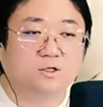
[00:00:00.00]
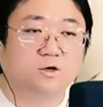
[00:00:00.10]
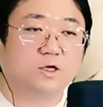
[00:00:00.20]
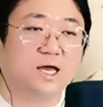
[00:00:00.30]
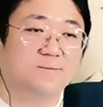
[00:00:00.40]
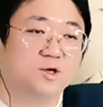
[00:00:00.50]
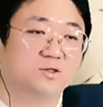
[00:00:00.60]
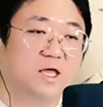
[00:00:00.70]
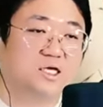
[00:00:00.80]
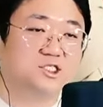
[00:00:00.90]
그렇게
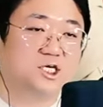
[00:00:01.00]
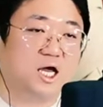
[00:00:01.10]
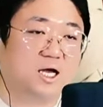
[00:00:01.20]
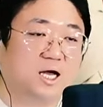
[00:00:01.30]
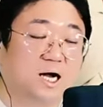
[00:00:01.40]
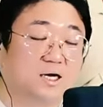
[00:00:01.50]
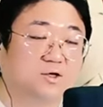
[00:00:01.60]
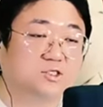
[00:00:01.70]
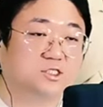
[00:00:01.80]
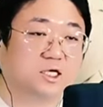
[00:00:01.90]
하면 내 시야가
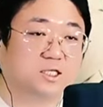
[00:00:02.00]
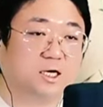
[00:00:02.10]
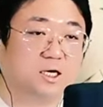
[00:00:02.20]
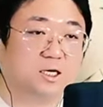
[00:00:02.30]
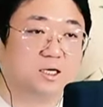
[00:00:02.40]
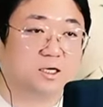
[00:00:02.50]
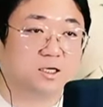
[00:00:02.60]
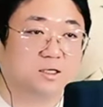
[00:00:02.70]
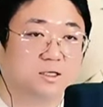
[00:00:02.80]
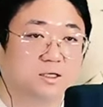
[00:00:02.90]
가려지잖아.